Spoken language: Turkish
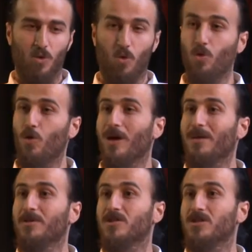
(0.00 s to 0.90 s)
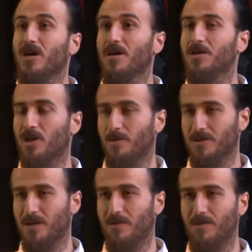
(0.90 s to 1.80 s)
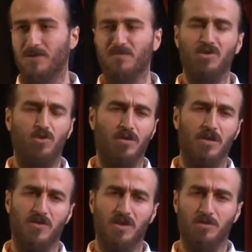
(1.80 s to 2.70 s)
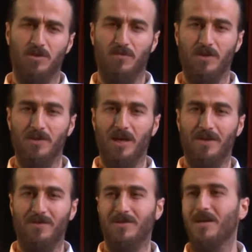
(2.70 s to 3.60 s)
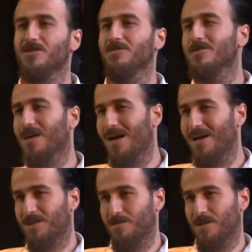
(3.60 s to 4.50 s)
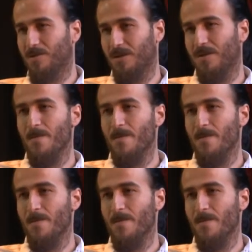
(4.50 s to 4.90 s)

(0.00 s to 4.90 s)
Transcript: Onu öğrenmek için ayrı çaba sarf ettim. Videolar izlemiştim vesaire vesaire. Şimdi daha hakim tabii